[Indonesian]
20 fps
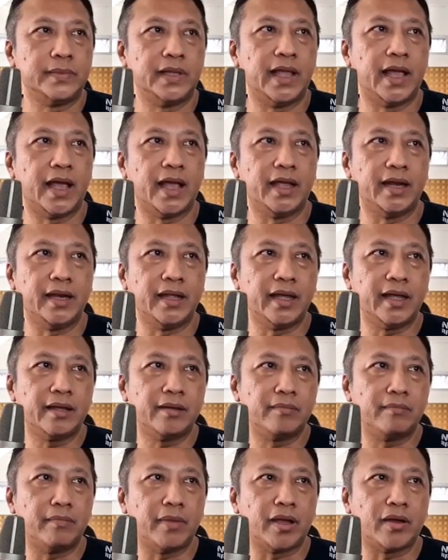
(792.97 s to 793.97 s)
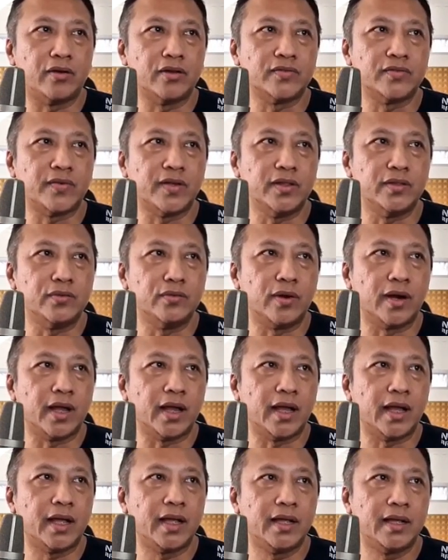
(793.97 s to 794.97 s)
ya ini ya Mac OS
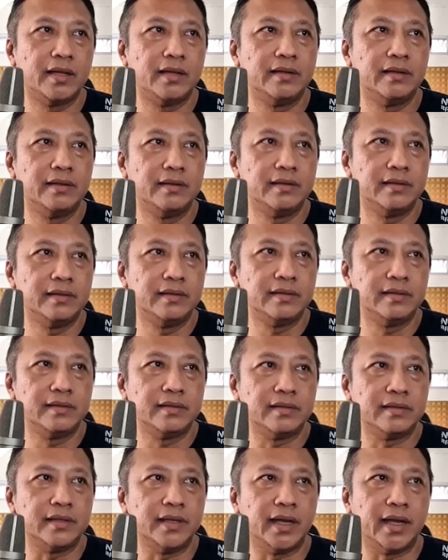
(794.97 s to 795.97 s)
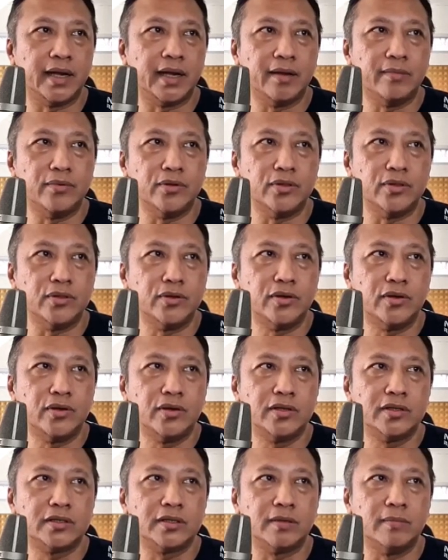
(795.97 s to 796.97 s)
Ventura ya dia butuh
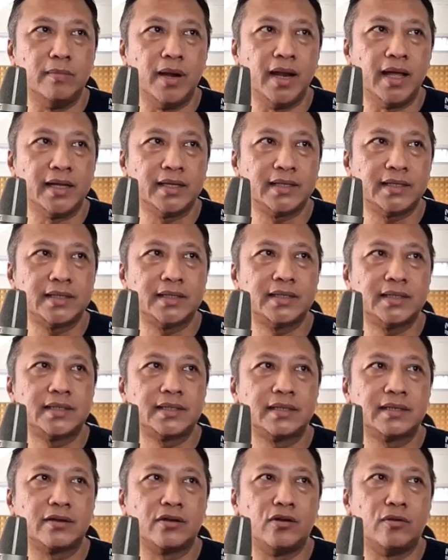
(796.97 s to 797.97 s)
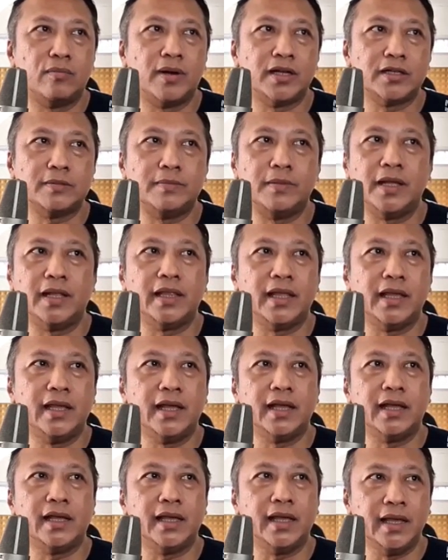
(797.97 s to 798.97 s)
11,93
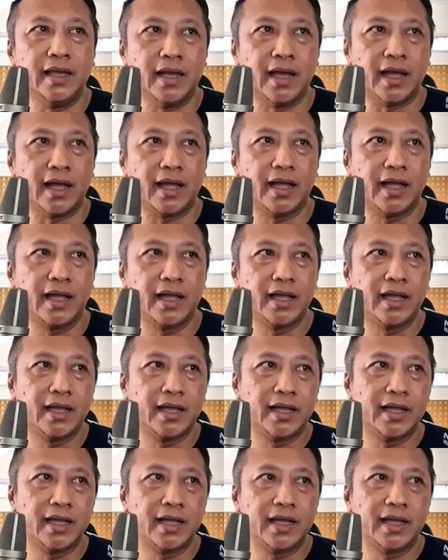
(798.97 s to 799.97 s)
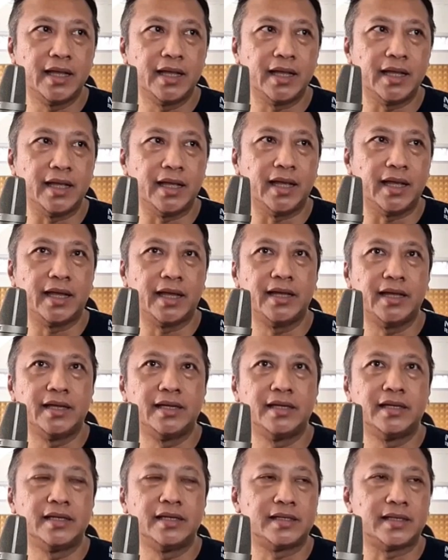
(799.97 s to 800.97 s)
giga ya
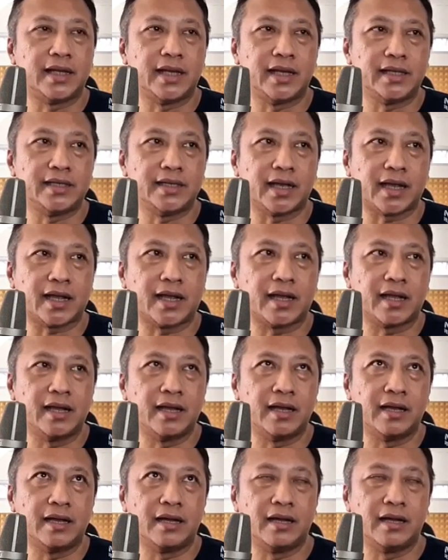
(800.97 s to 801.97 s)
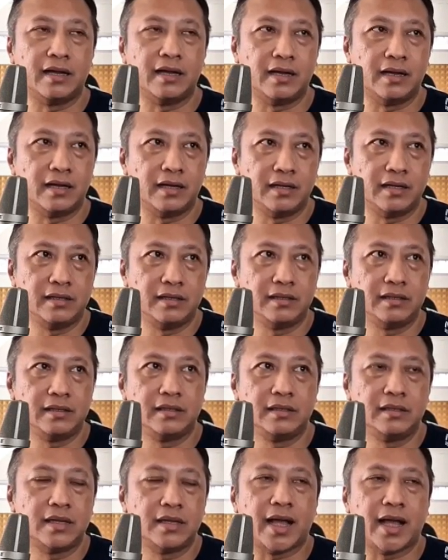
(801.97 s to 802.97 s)
saya cek uh,
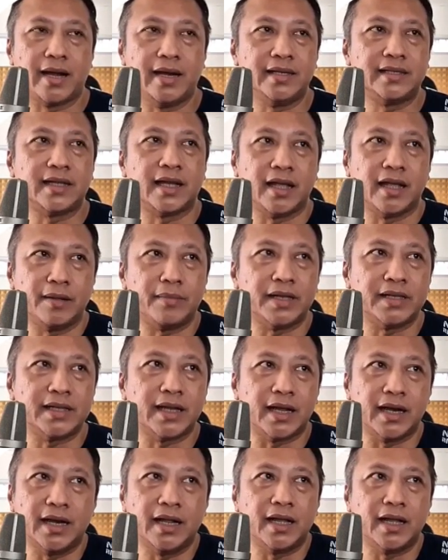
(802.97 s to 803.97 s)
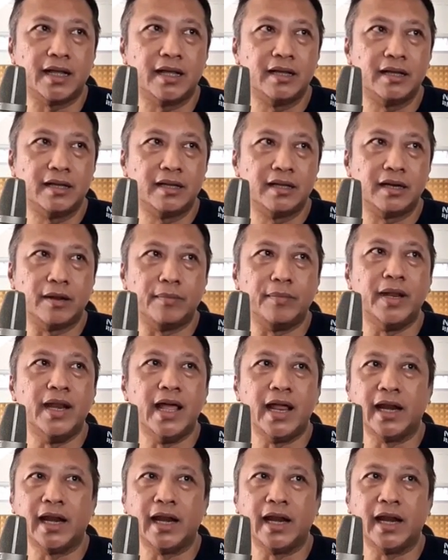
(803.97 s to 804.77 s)
hard disk saya masih ada lebih